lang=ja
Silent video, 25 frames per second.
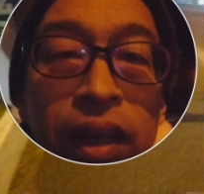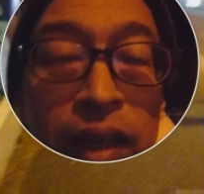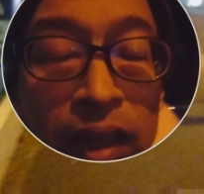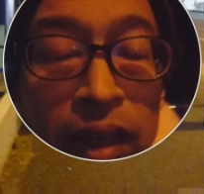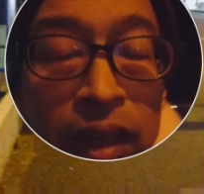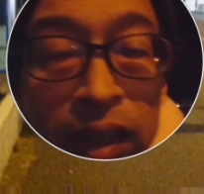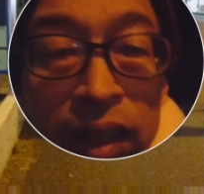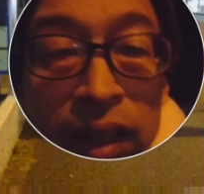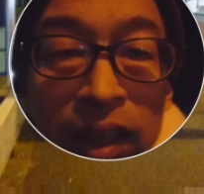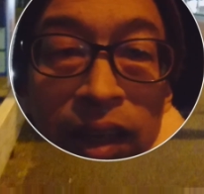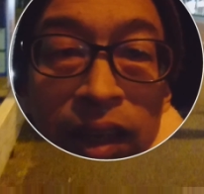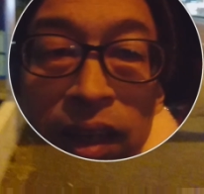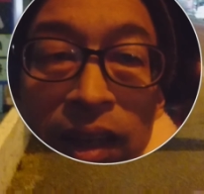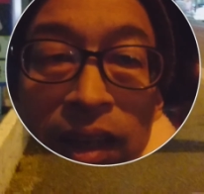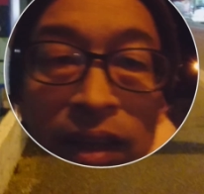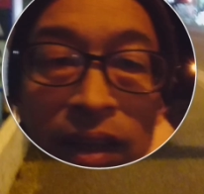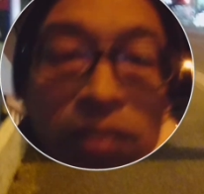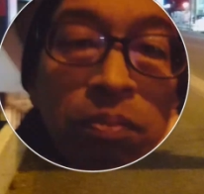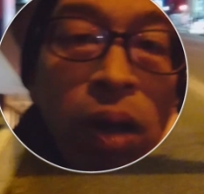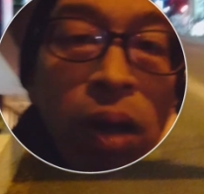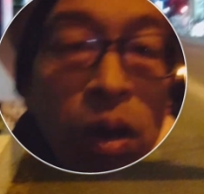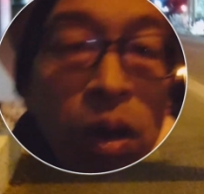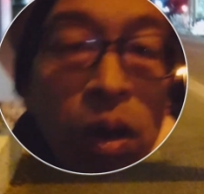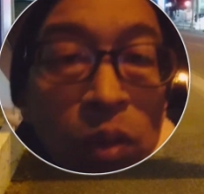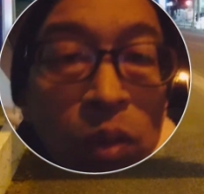えー、魔
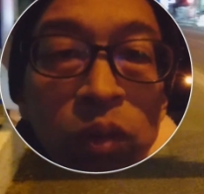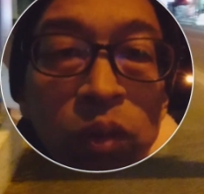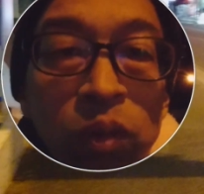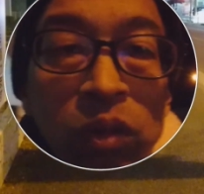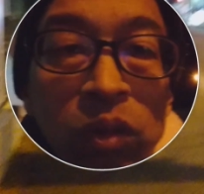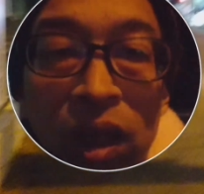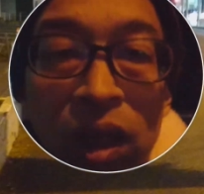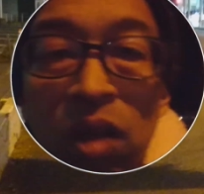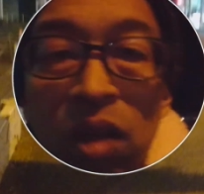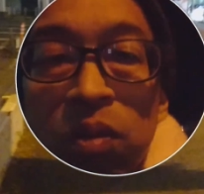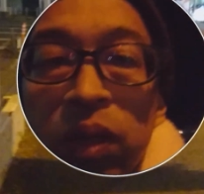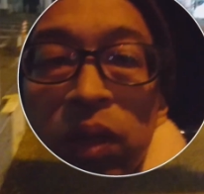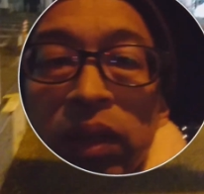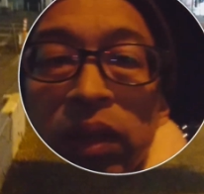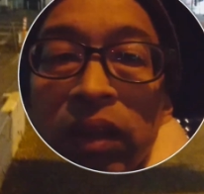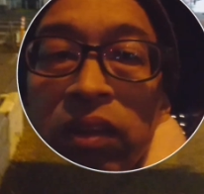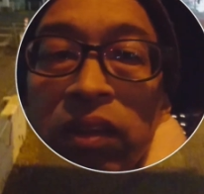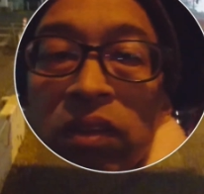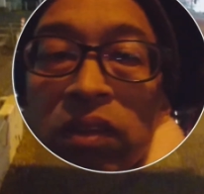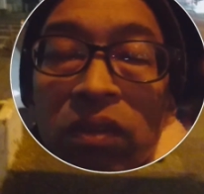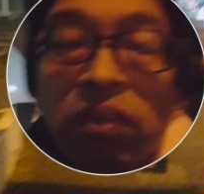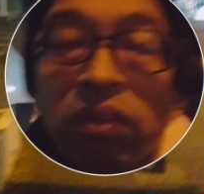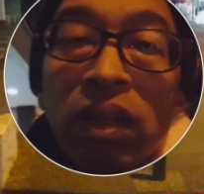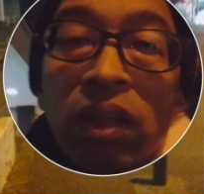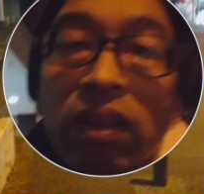法を使うわけですよ
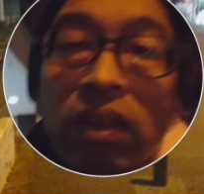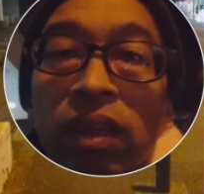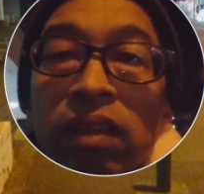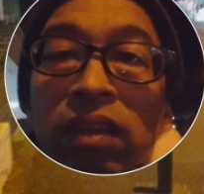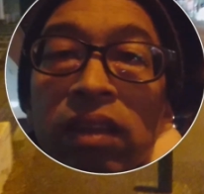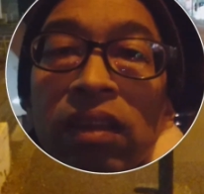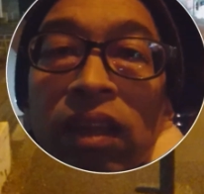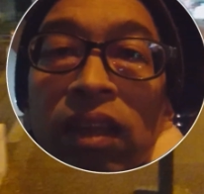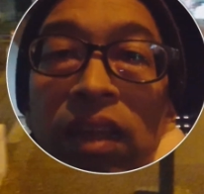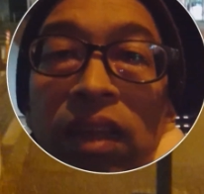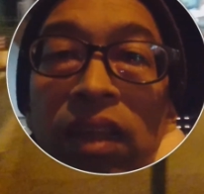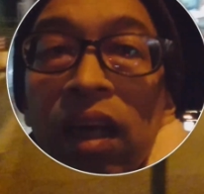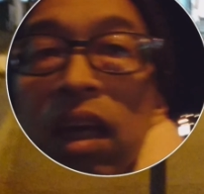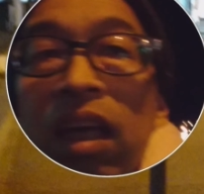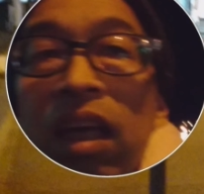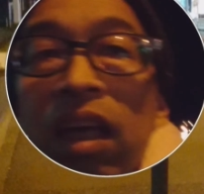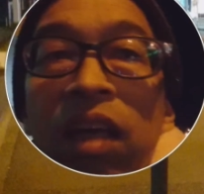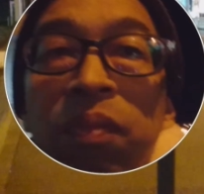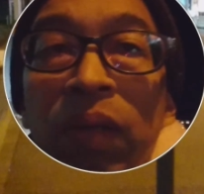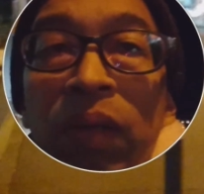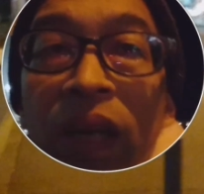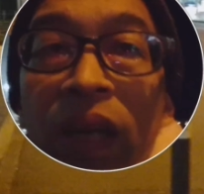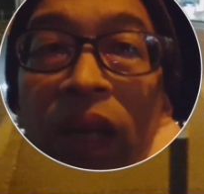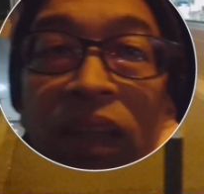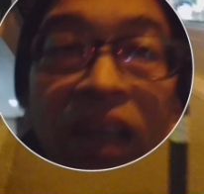ね確かなんか蛇
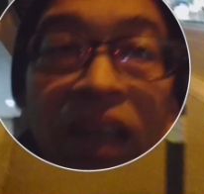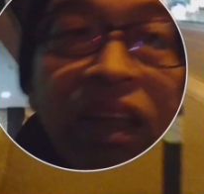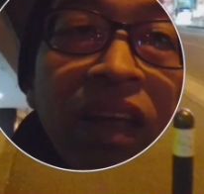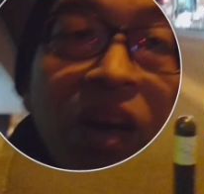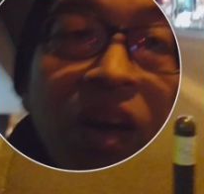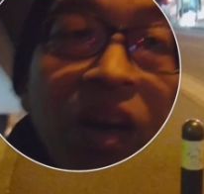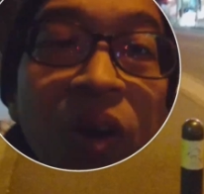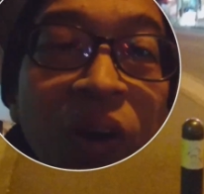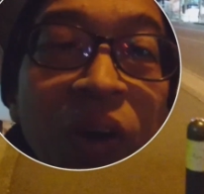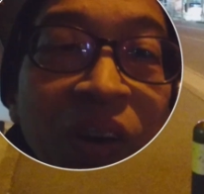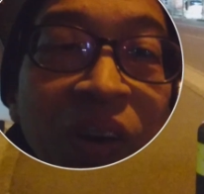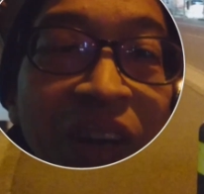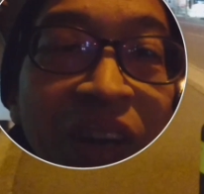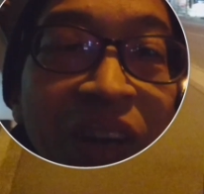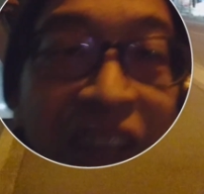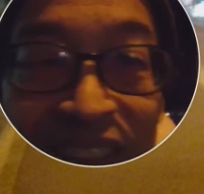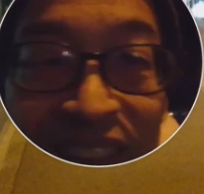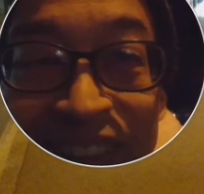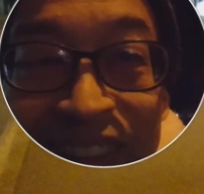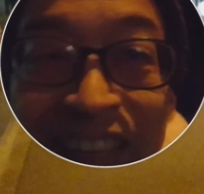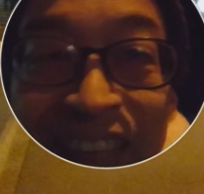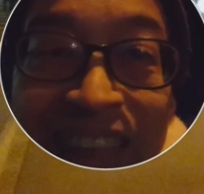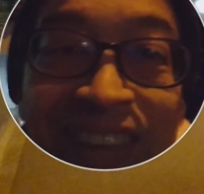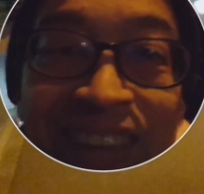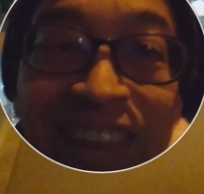かなんかを
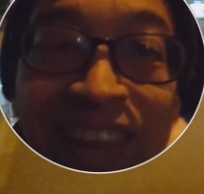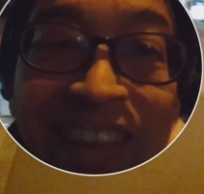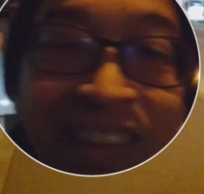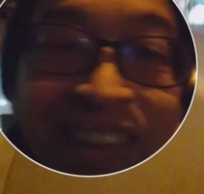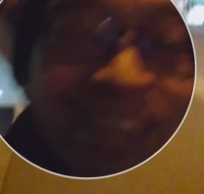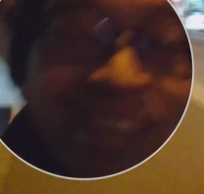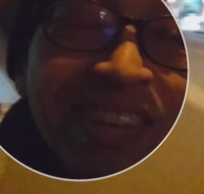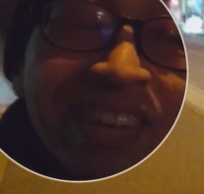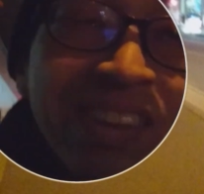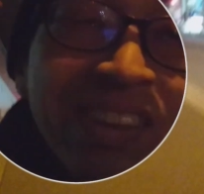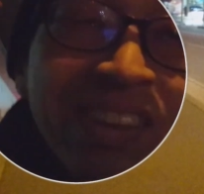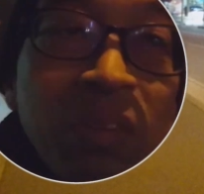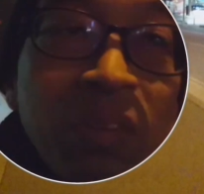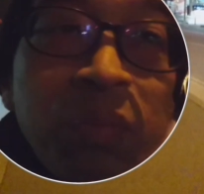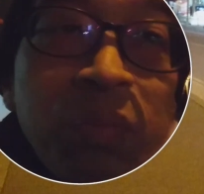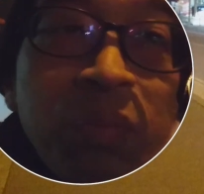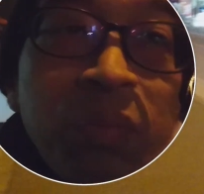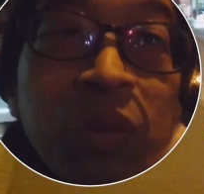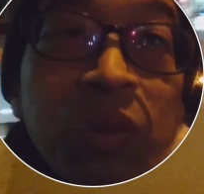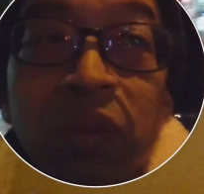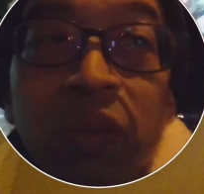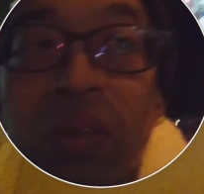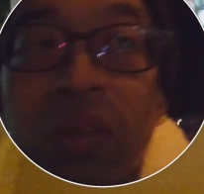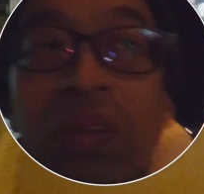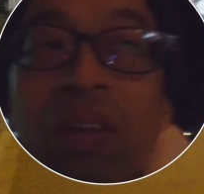出したんですけどもそ
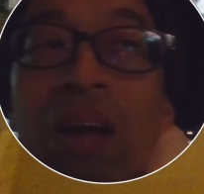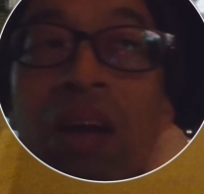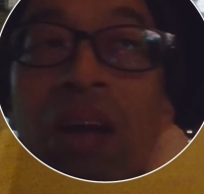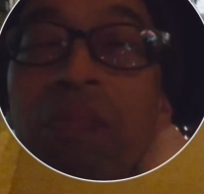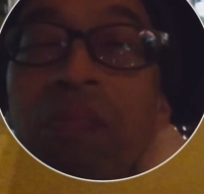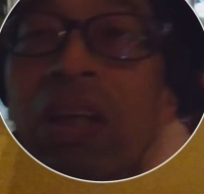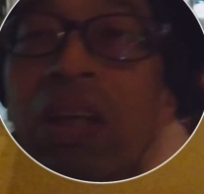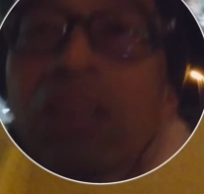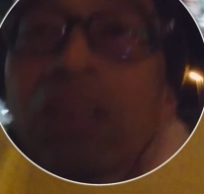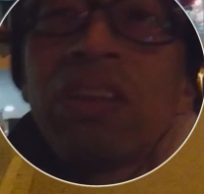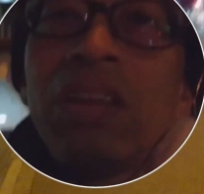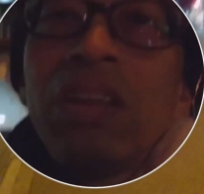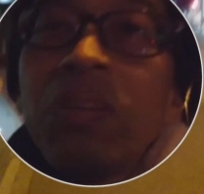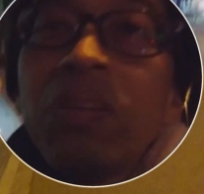れを神が退